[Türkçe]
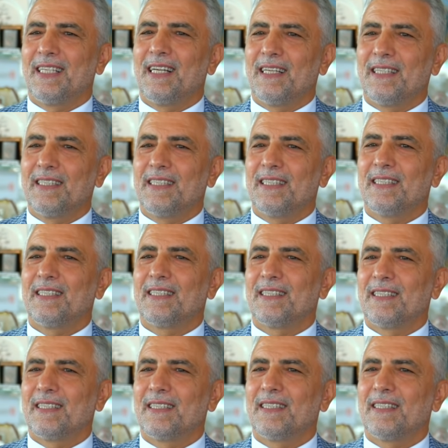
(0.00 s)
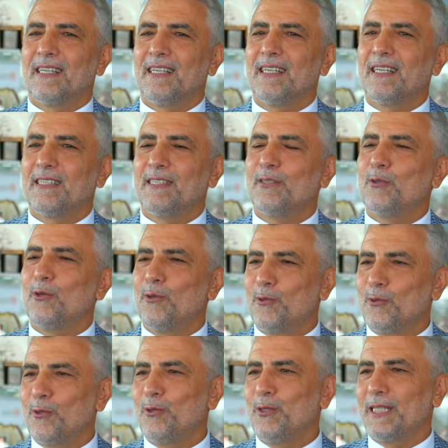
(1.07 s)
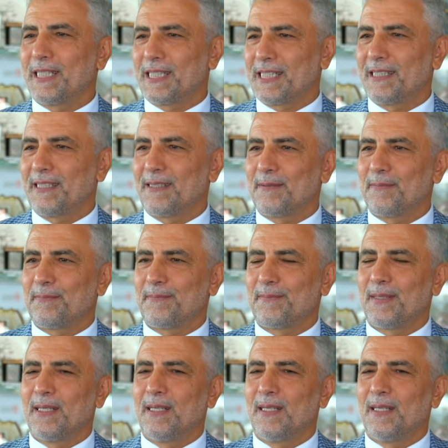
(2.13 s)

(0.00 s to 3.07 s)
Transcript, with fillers: Yani e, hayatı dolu dolu yaşadım.